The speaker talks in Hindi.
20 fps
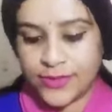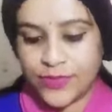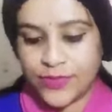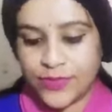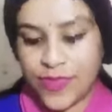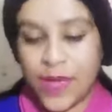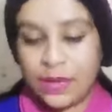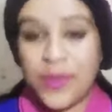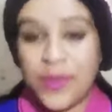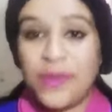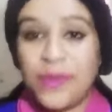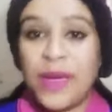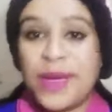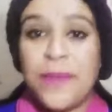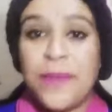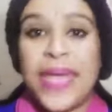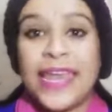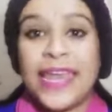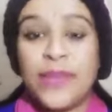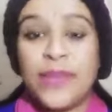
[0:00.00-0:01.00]
अभी मैं
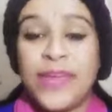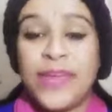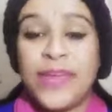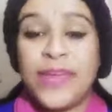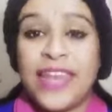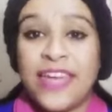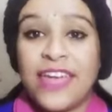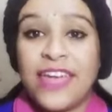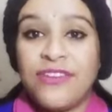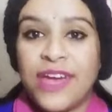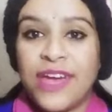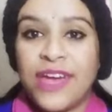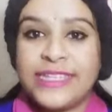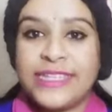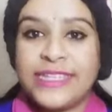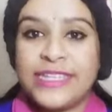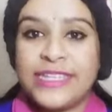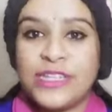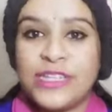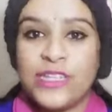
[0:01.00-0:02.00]
पहले भी लाइव आई
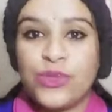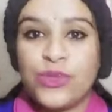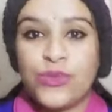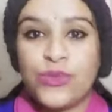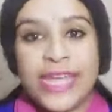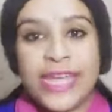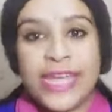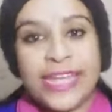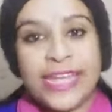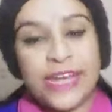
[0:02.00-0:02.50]
थी तो वही